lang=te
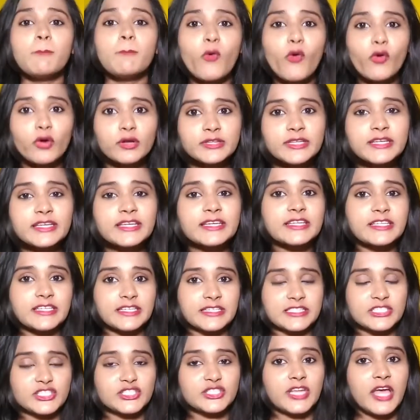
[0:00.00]
మోదీ
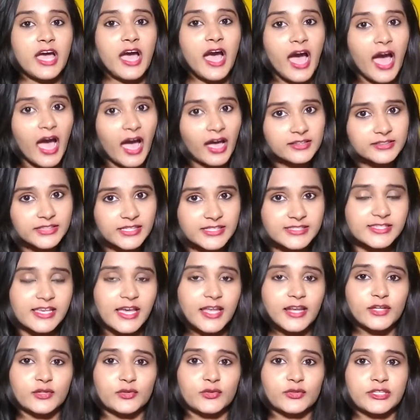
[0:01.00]
ఇచ్చిన
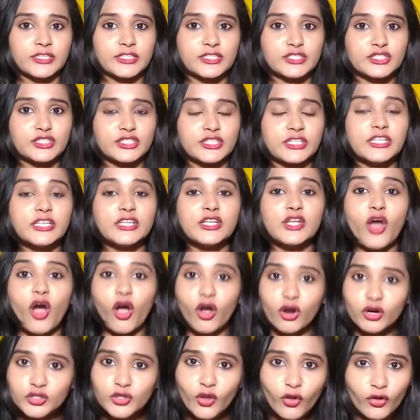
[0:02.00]
ఆదేశాల గురించి
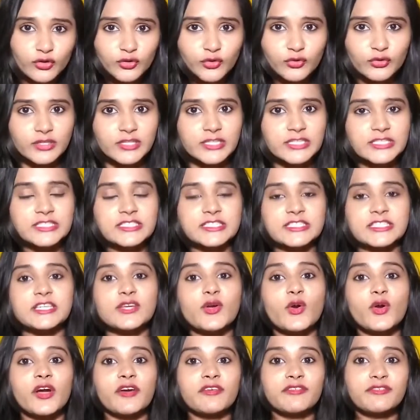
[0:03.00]
లాక్డౌన్ గురించి
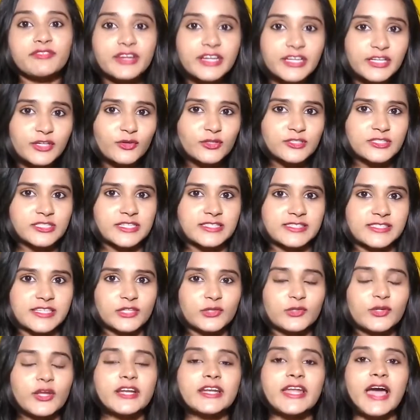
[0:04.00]
ఒక వీడియో
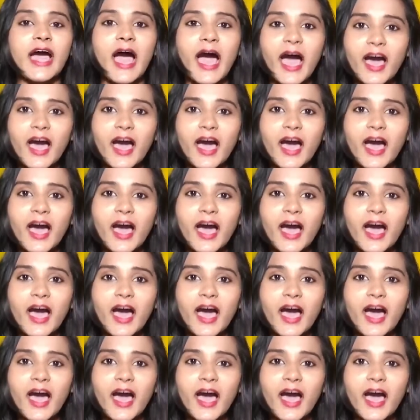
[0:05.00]
చేశాడు అండ్